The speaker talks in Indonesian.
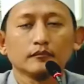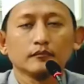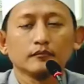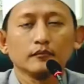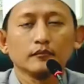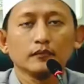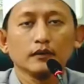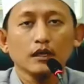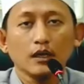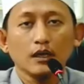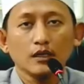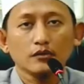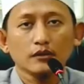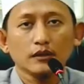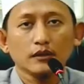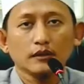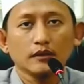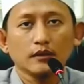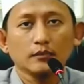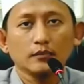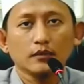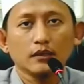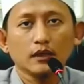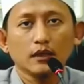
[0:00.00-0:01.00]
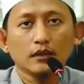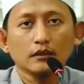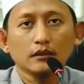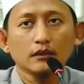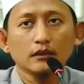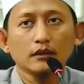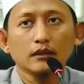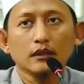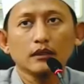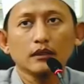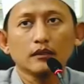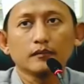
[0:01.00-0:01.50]
yang harus kita
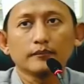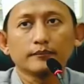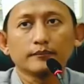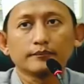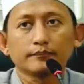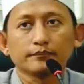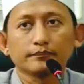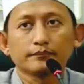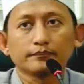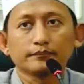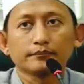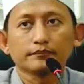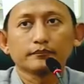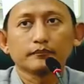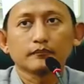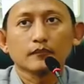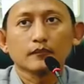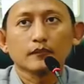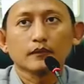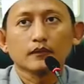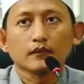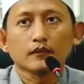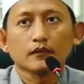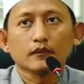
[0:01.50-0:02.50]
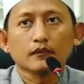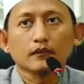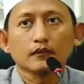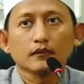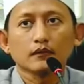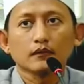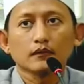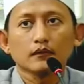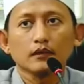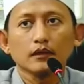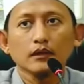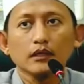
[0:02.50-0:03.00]
perhatikan
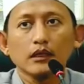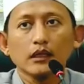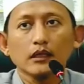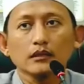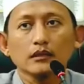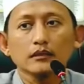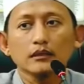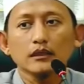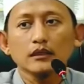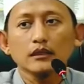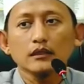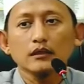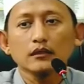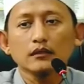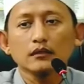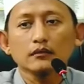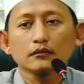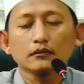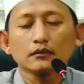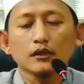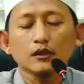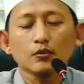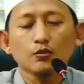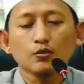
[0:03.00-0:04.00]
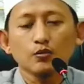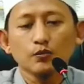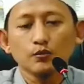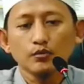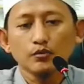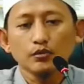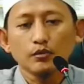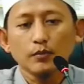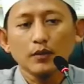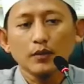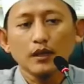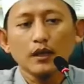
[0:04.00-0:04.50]
hendaknya
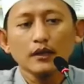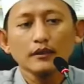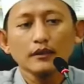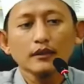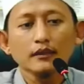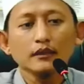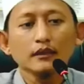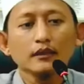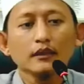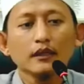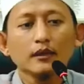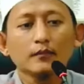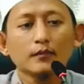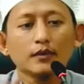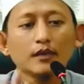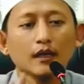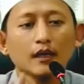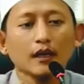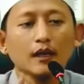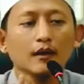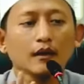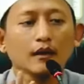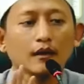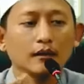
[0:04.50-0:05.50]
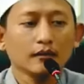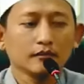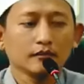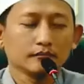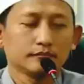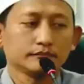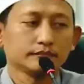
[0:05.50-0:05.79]
terkumpul padanya tiga perkara.